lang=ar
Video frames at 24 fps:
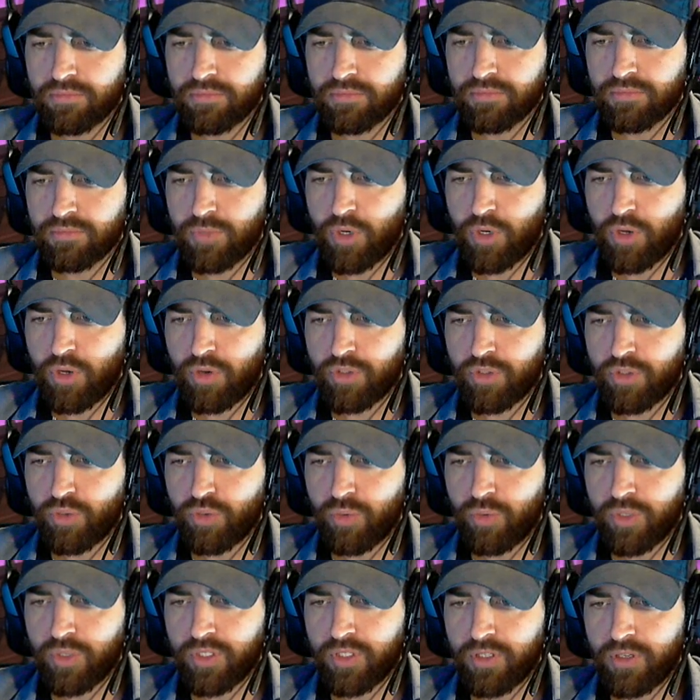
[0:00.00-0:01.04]
من هون شو
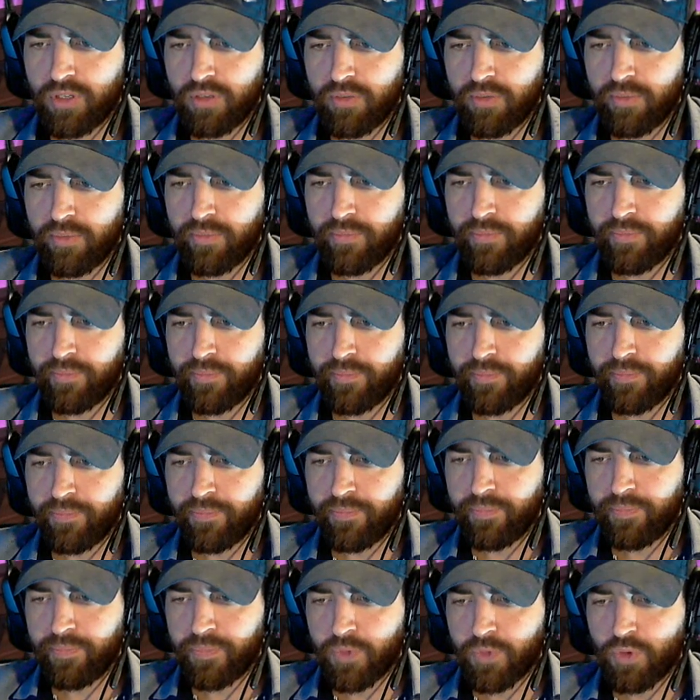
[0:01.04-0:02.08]
الوضع
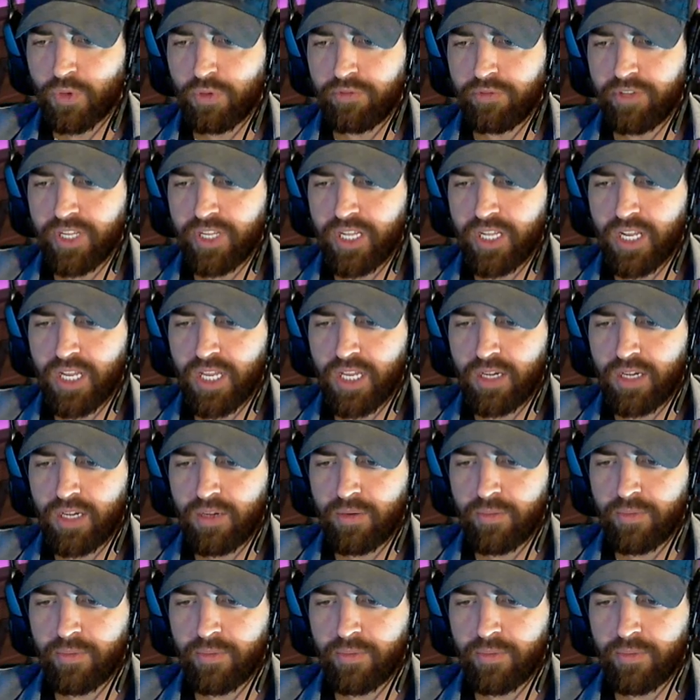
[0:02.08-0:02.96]
هون في اثنين